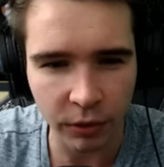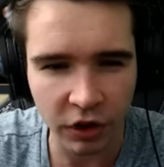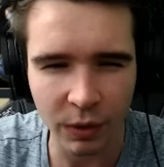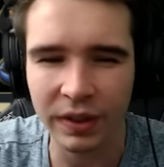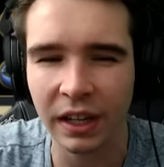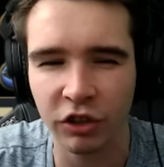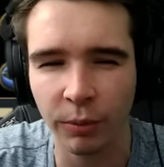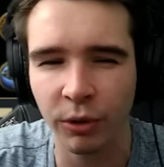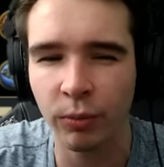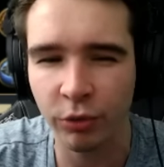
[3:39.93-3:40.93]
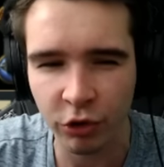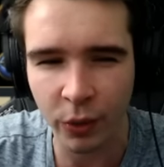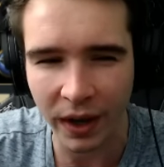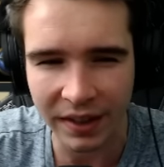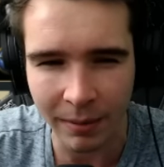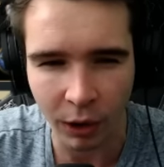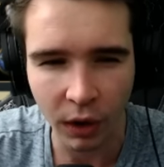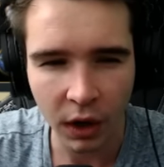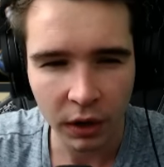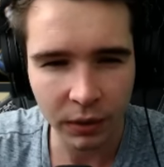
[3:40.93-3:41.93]
que joué ou c'est le champion le plus joué récemment
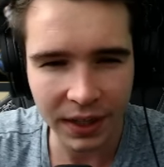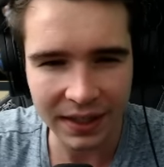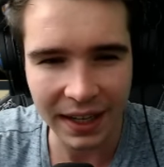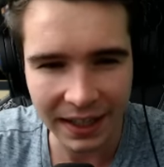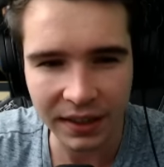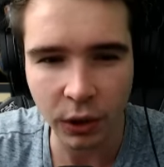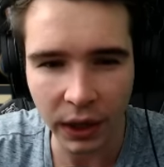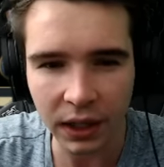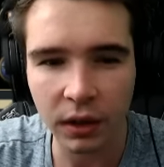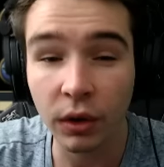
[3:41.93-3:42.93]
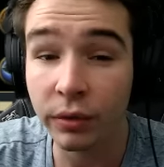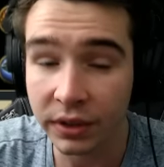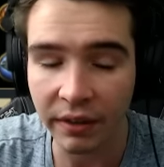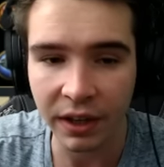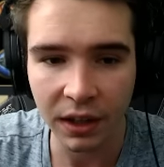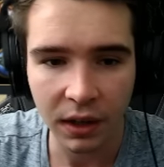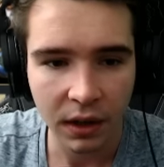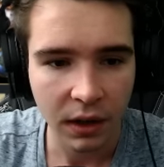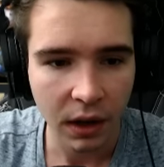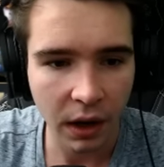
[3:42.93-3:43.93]
Donc ça, c'est l'historique que vous avez.
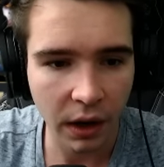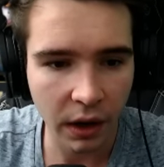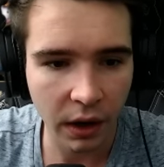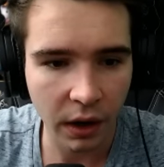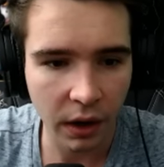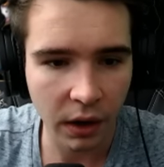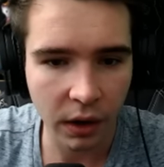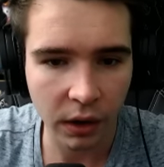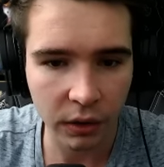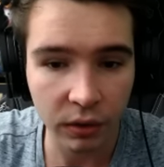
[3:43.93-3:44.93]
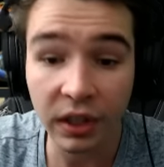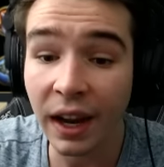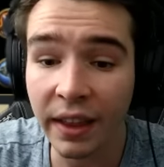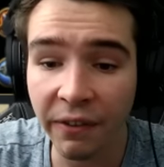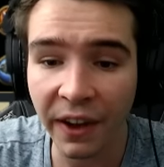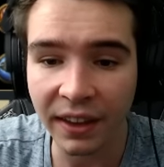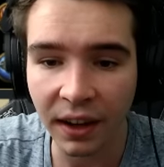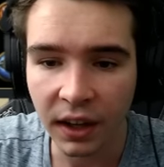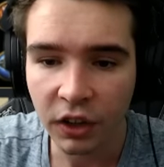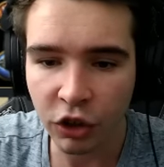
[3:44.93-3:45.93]
Euh, donc c'est de la défaite.
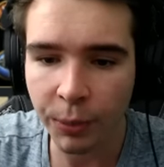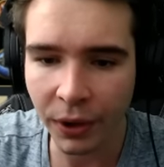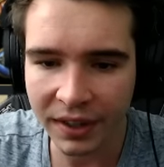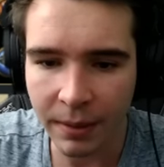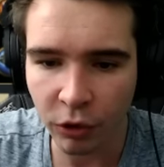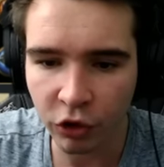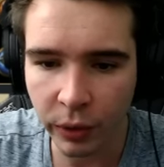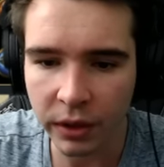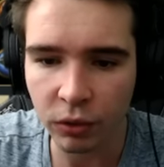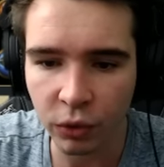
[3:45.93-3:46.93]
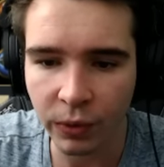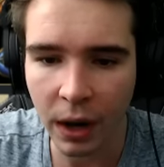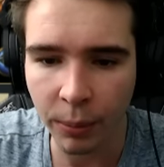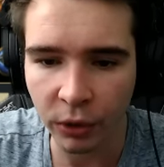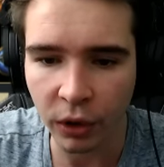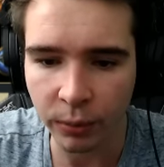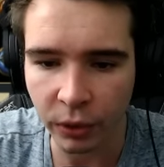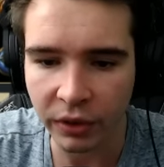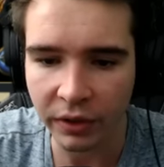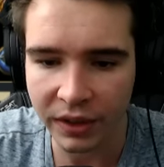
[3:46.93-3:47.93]
Hein. Champion récemment joué, donc tu vois un peu 30%,
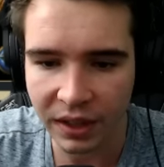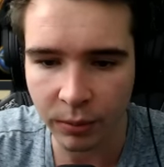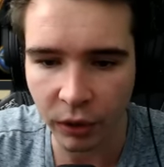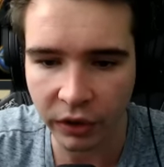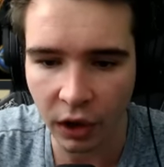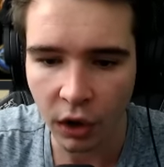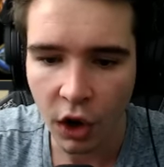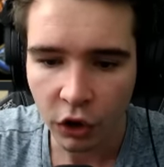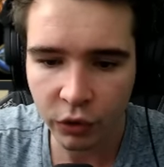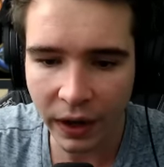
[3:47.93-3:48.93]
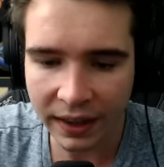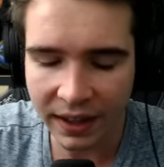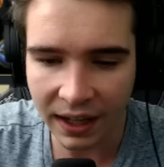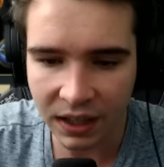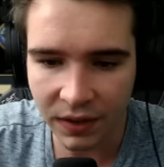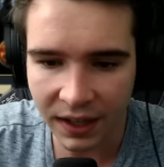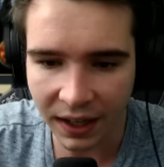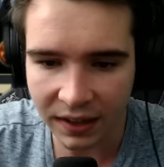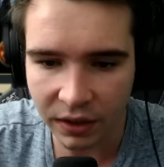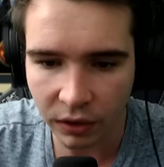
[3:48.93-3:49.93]
25%. Tu vois l'activité
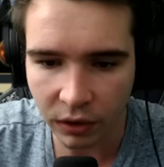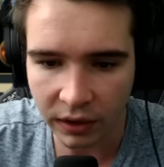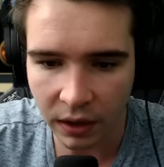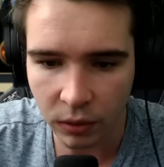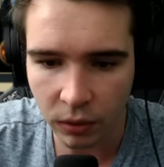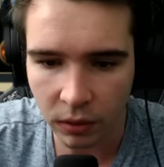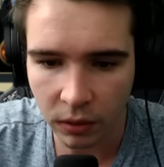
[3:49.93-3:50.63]
récente que t'as eu.